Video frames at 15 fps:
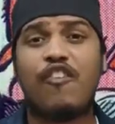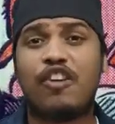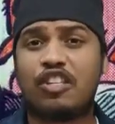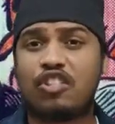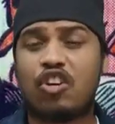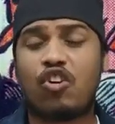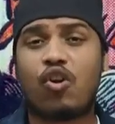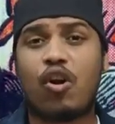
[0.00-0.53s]

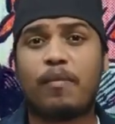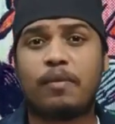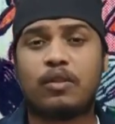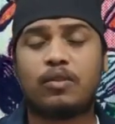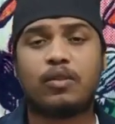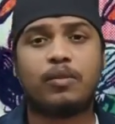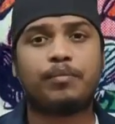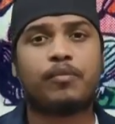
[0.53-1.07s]
వెస్టర్న్
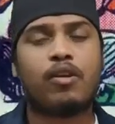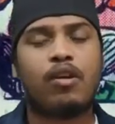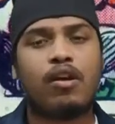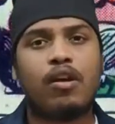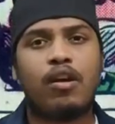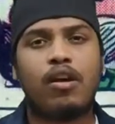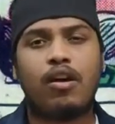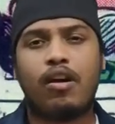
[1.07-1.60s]
కామిక్స్
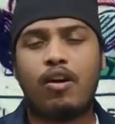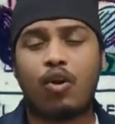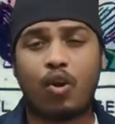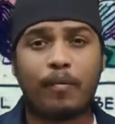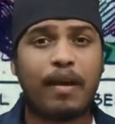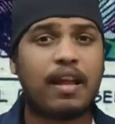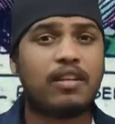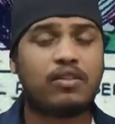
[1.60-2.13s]

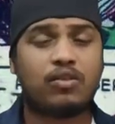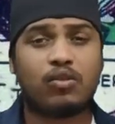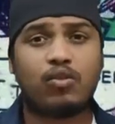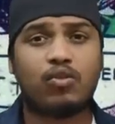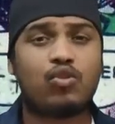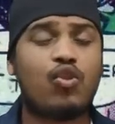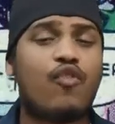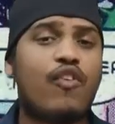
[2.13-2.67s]
రొమాన్స్కు
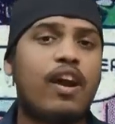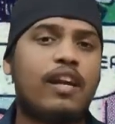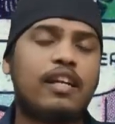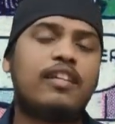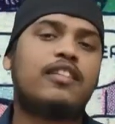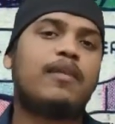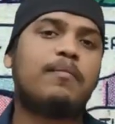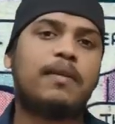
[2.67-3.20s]
సో
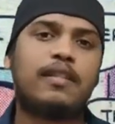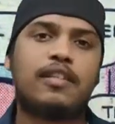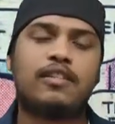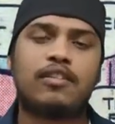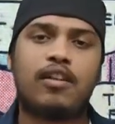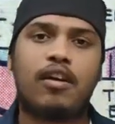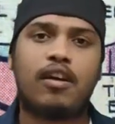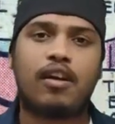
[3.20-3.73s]
వాటికి
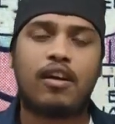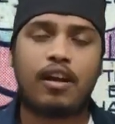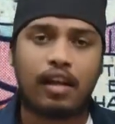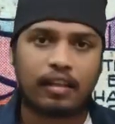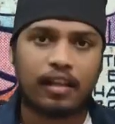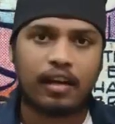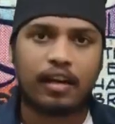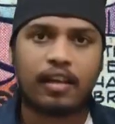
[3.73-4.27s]
సంబంధించిన
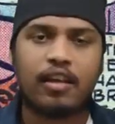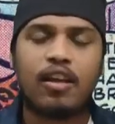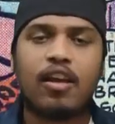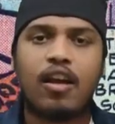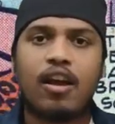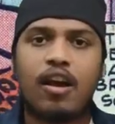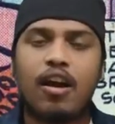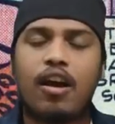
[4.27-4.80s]
కథలని
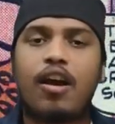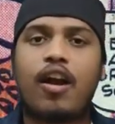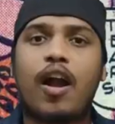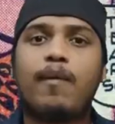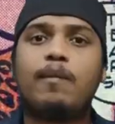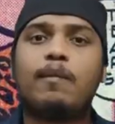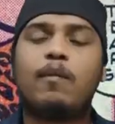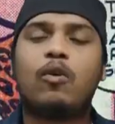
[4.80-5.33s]

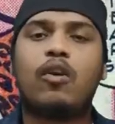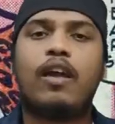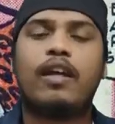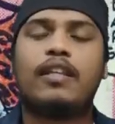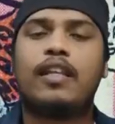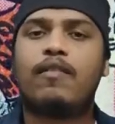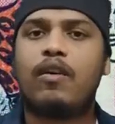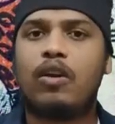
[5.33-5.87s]
కామిక్ బుక్లో
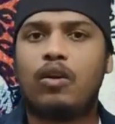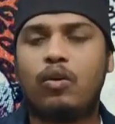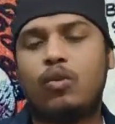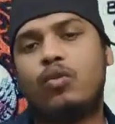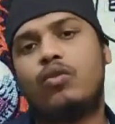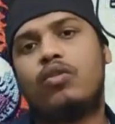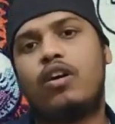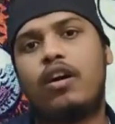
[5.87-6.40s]
అయితే
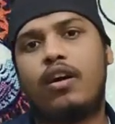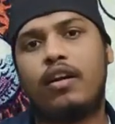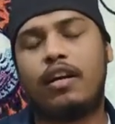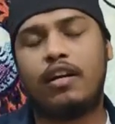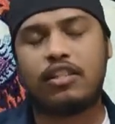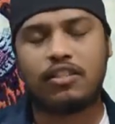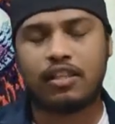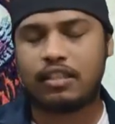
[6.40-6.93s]
వాళ్ళు
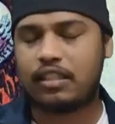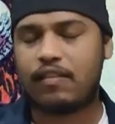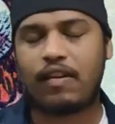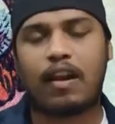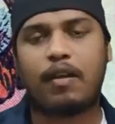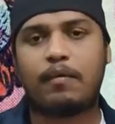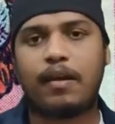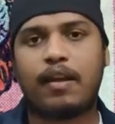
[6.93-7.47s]
రిలీజ్
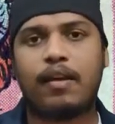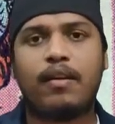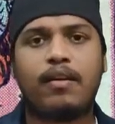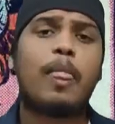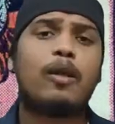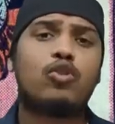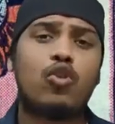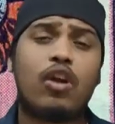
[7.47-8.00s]
చేసేవారు అనమాట
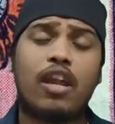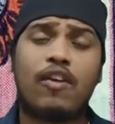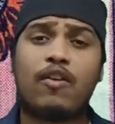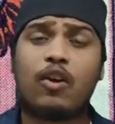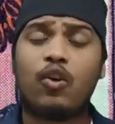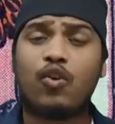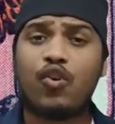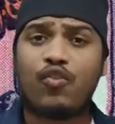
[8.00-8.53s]
సో అలా
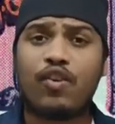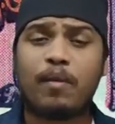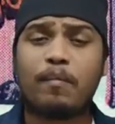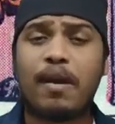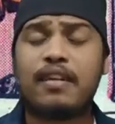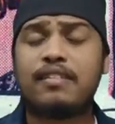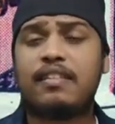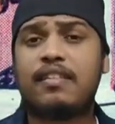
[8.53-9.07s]
వారు న్యూ ఫన్
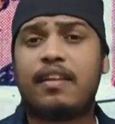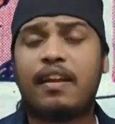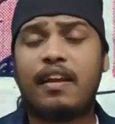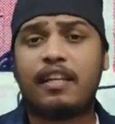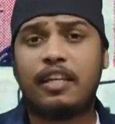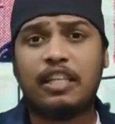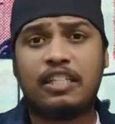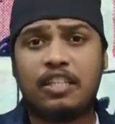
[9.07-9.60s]
మ్యాగజైన్ ద్వారా
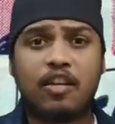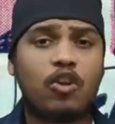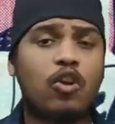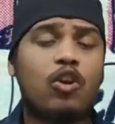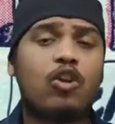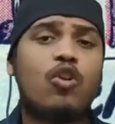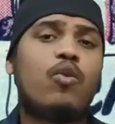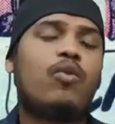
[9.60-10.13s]
ఈ
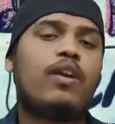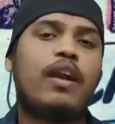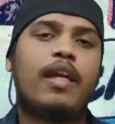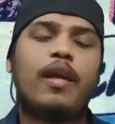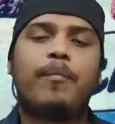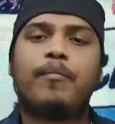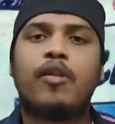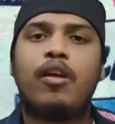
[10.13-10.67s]
జనవరిలో
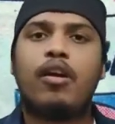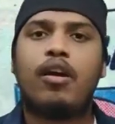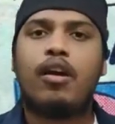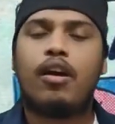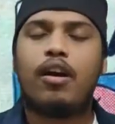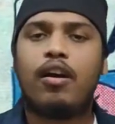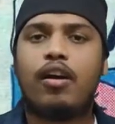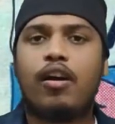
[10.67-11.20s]
ఉండే
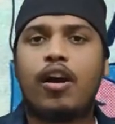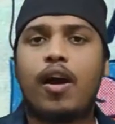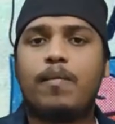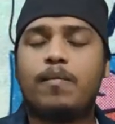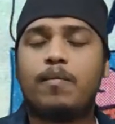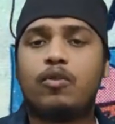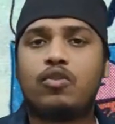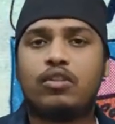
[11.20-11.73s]

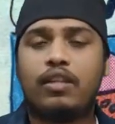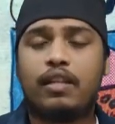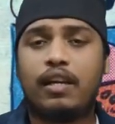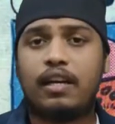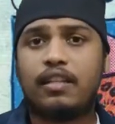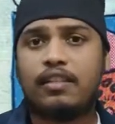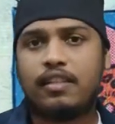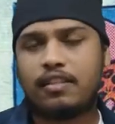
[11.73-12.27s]
కామిక్ బుక్స్ని
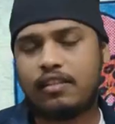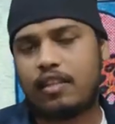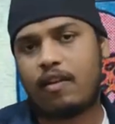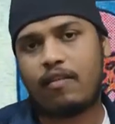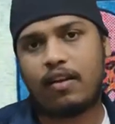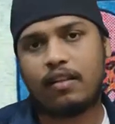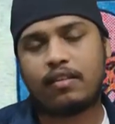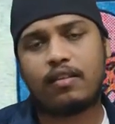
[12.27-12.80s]
రిలీజ్ చేసిన
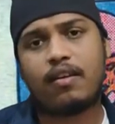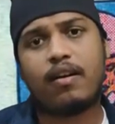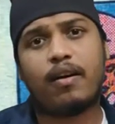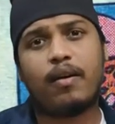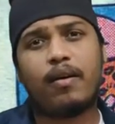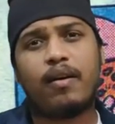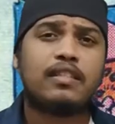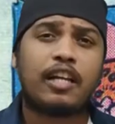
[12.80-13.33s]
తర్వాత
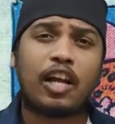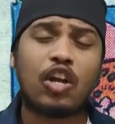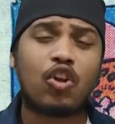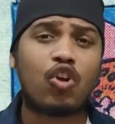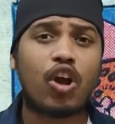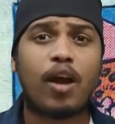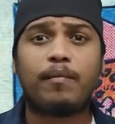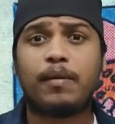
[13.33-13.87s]
సెకండ్
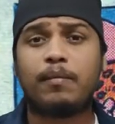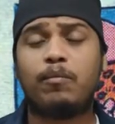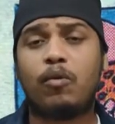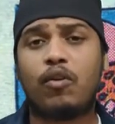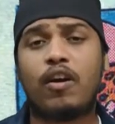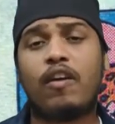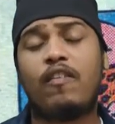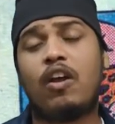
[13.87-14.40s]
కామిక్
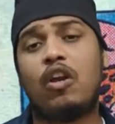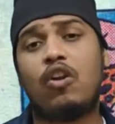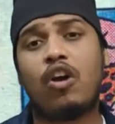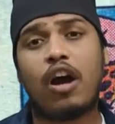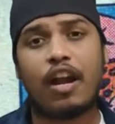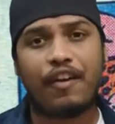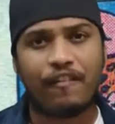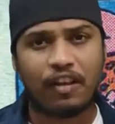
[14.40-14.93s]
బుక్గా వాళ్ళు
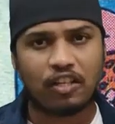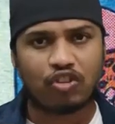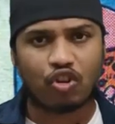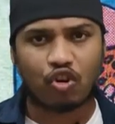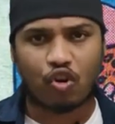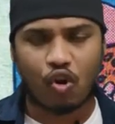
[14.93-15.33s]
అడ్వెంచర్